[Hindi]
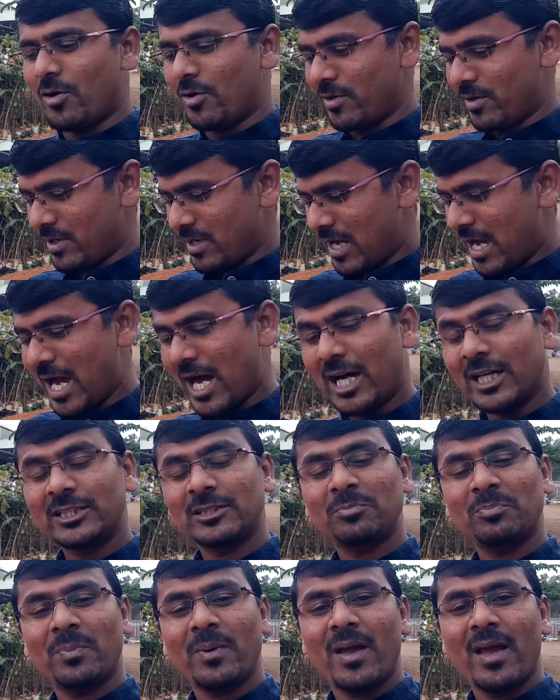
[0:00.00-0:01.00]
और हाथ
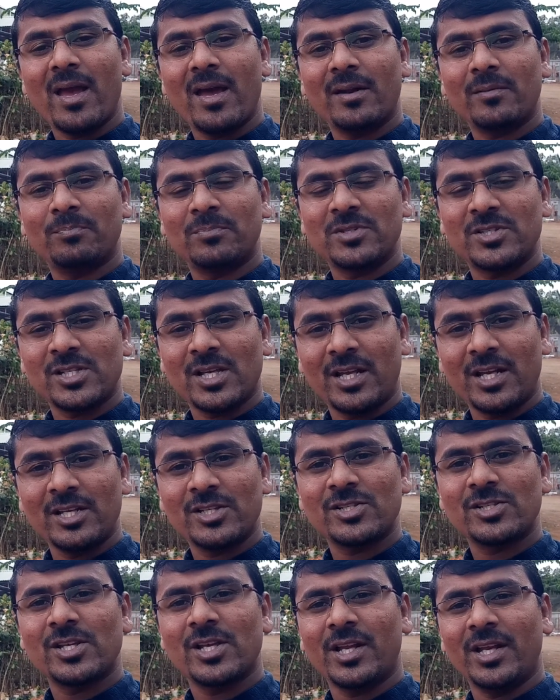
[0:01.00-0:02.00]
पैर शरीर
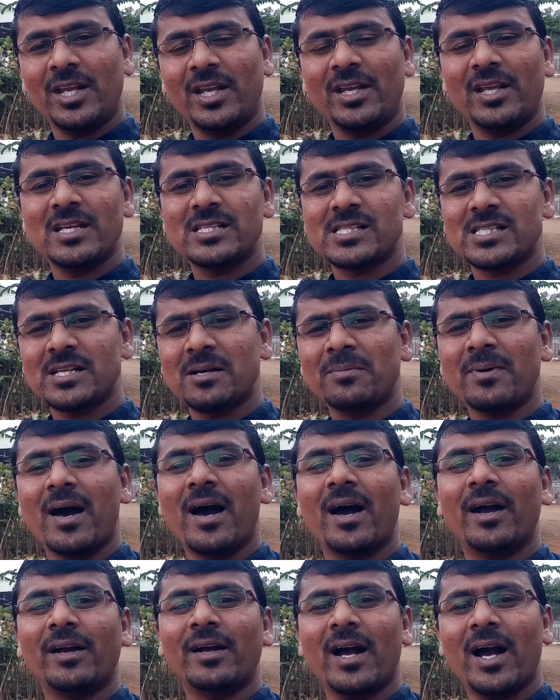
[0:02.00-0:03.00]
शरीर के सब
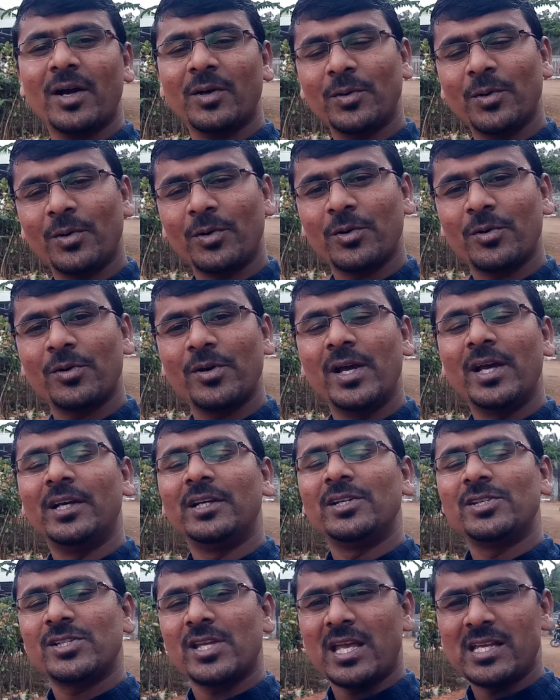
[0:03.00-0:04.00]
अंगांगों को
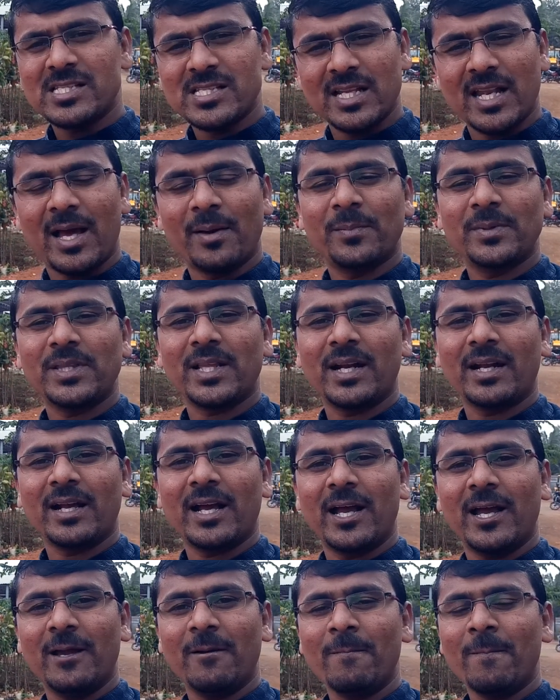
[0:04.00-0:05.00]
सही सलामत
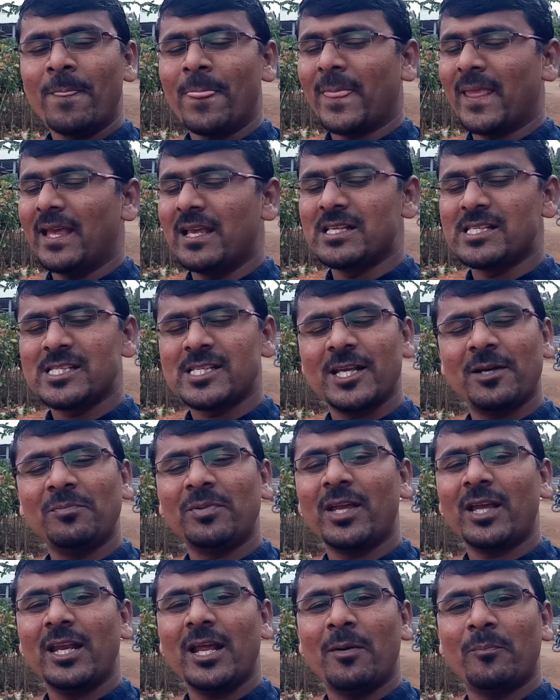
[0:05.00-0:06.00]
रखा है इस सब
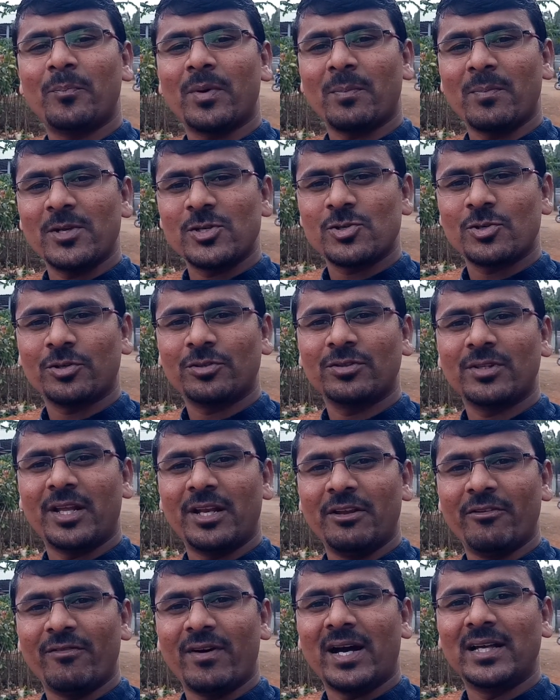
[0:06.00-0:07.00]
के लिए हम परमेश्वर को
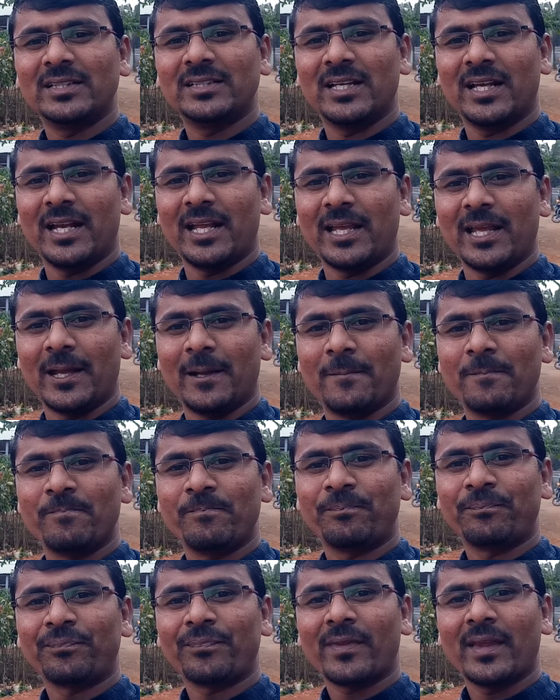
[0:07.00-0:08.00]
धन्यवाद करेंगे
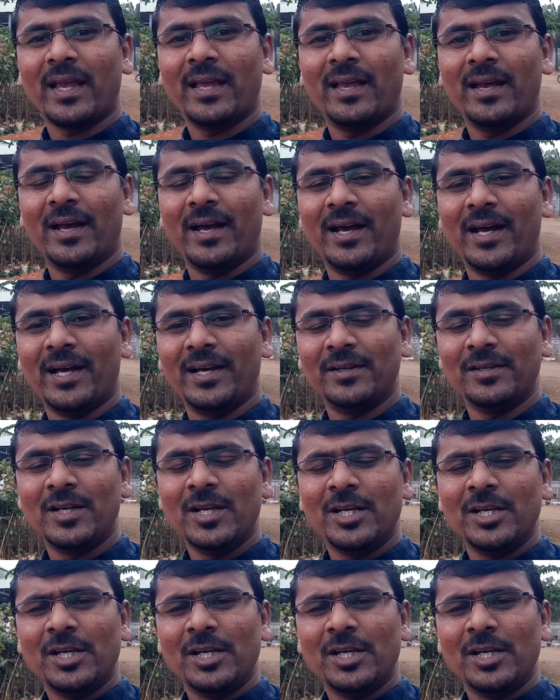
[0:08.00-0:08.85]
आ, आ,